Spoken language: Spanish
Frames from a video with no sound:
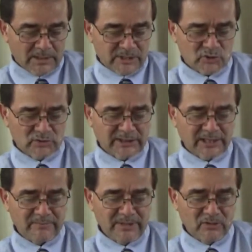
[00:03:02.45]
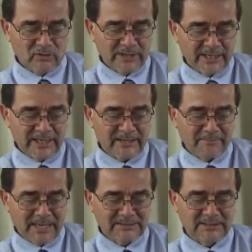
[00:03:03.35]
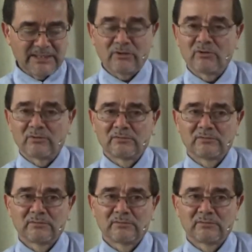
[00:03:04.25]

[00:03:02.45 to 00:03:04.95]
es un término enigmático